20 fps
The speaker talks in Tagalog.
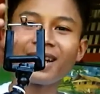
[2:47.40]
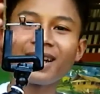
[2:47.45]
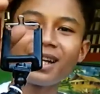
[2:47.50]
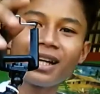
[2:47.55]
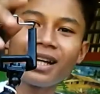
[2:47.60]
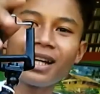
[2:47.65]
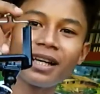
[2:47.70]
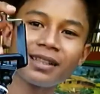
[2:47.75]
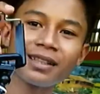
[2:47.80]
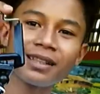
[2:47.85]

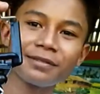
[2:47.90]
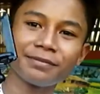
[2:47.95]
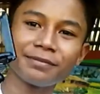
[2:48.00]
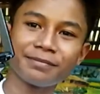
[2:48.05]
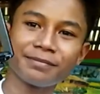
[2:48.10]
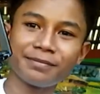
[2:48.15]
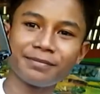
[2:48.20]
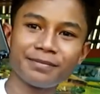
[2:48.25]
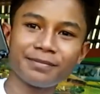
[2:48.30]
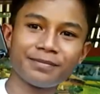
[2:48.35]
para
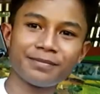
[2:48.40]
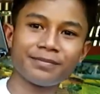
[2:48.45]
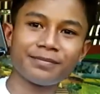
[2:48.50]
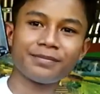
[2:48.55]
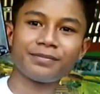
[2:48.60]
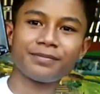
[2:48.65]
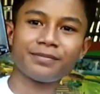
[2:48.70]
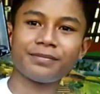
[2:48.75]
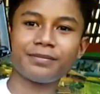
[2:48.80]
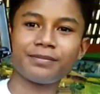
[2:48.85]

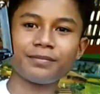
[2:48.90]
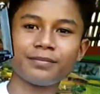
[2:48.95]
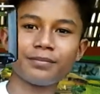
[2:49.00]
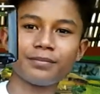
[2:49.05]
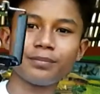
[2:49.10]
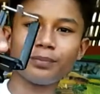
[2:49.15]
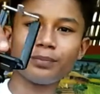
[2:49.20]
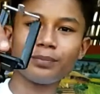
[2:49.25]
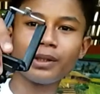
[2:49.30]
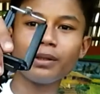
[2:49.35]

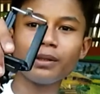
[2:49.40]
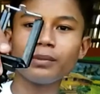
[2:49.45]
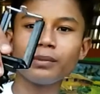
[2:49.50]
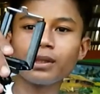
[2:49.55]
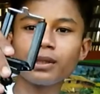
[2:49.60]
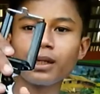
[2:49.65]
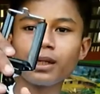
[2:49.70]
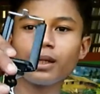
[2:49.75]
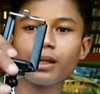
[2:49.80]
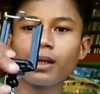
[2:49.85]
pwede
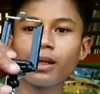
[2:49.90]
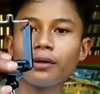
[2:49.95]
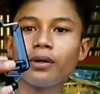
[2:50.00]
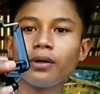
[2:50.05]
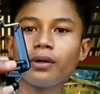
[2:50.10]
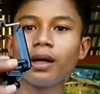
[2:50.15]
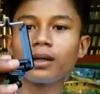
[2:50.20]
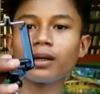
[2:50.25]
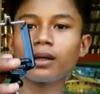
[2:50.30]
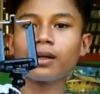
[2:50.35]
mo siyang
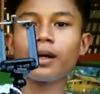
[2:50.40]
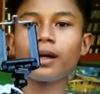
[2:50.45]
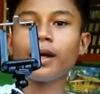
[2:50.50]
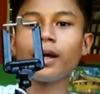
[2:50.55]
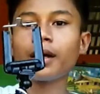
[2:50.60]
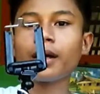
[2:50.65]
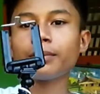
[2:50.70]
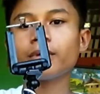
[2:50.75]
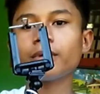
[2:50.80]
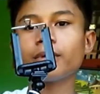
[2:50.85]
ano lang
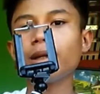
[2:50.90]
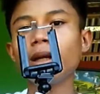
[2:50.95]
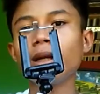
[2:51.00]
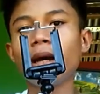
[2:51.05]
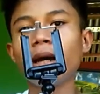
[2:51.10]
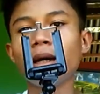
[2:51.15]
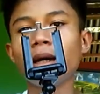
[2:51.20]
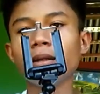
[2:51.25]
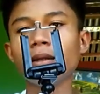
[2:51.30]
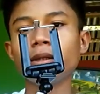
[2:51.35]
hayaan mo na
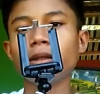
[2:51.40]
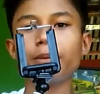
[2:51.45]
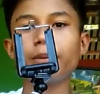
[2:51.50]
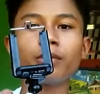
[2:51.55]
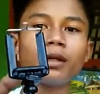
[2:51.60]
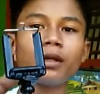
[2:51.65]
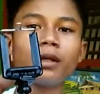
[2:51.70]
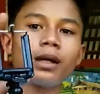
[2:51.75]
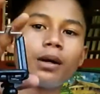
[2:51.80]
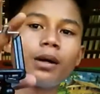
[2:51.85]
lang hindi
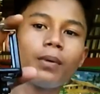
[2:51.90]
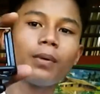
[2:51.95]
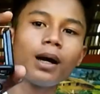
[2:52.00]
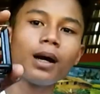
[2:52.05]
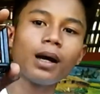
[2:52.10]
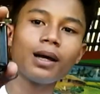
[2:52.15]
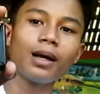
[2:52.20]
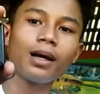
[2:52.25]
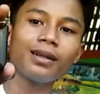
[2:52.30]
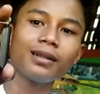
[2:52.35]
mo nang
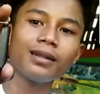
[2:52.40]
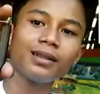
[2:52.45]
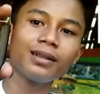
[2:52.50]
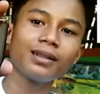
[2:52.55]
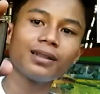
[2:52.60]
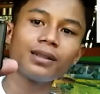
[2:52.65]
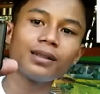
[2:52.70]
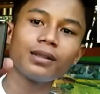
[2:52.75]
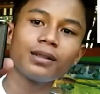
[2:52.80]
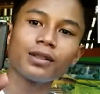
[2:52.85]
hawakan
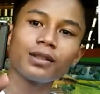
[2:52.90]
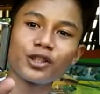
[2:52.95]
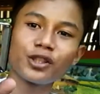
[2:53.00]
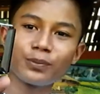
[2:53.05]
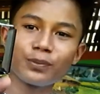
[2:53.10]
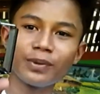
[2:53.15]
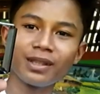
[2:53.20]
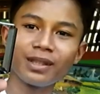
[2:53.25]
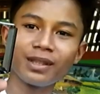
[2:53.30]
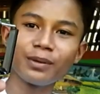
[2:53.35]

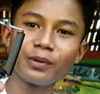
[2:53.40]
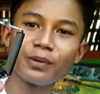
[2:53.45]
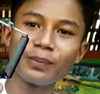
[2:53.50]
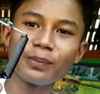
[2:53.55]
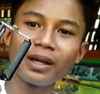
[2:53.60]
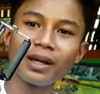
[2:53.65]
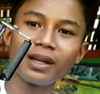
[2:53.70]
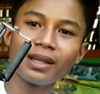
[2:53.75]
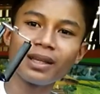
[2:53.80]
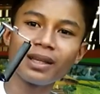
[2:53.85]
tapos pwede
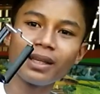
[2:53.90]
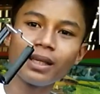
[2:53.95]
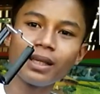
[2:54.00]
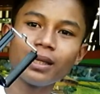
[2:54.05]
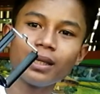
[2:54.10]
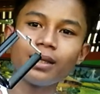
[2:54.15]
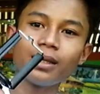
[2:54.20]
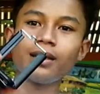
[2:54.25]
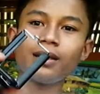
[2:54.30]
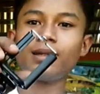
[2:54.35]
mo pang
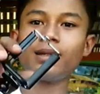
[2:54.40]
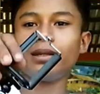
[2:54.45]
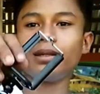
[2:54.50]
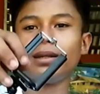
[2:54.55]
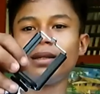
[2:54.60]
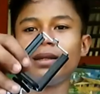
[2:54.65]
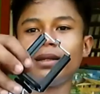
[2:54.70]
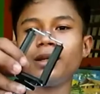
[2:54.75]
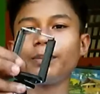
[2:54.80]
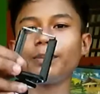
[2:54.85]
i
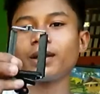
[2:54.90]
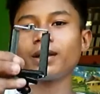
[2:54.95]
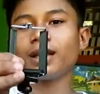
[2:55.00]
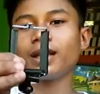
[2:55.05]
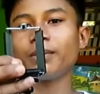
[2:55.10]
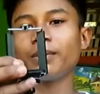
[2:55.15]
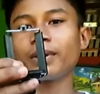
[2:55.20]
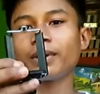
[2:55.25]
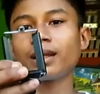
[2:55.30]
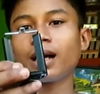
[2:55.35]

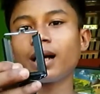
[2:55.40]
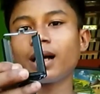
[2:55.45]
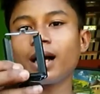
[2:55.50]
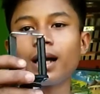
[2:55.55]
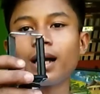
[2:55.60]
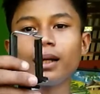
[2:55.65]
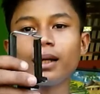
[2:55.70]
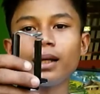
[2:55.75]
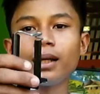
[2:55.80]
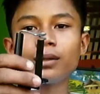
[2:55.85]
lipat-lipat ng
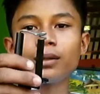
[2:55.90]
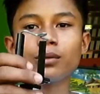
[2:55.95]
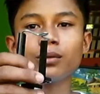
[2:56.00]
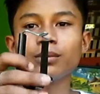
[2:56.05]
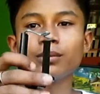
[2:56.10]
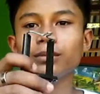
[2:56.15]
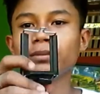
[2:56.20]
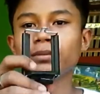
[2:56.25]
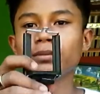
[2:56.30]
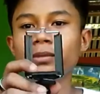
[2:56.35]
angle
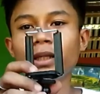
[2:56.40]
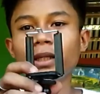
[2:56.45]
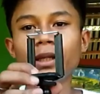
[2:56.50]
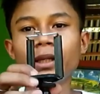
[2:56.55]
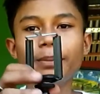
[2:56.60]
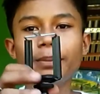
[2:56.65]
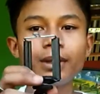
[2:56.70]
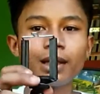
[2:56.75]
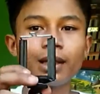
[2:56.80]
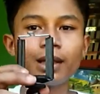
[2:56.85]
kung
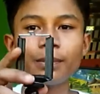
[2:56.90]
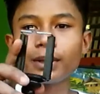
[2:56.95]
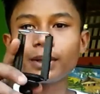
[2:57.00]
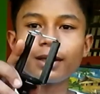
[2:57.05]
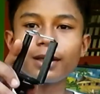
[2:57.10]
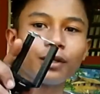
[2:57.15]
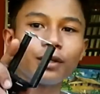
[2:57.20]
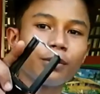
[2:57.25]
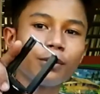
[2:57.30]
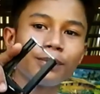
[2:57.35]

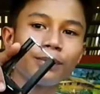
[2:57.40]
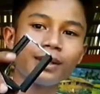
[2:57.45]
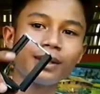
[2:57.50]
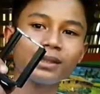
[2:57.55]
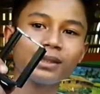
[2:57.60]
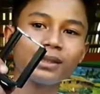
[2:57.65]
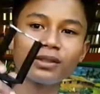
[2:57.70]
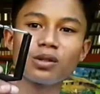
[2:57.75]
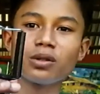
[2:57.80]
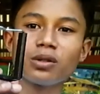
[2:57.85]
lilipat-lipat kayo ng
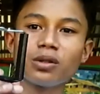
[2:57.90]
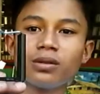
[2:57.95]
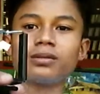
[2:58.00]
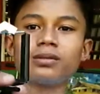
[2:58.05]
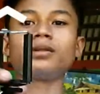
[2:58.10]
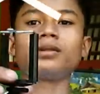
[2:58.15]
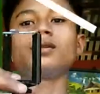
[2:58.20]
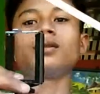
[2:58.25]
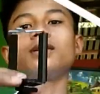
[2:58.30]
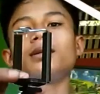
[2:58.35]
pesto
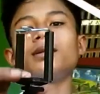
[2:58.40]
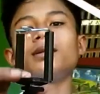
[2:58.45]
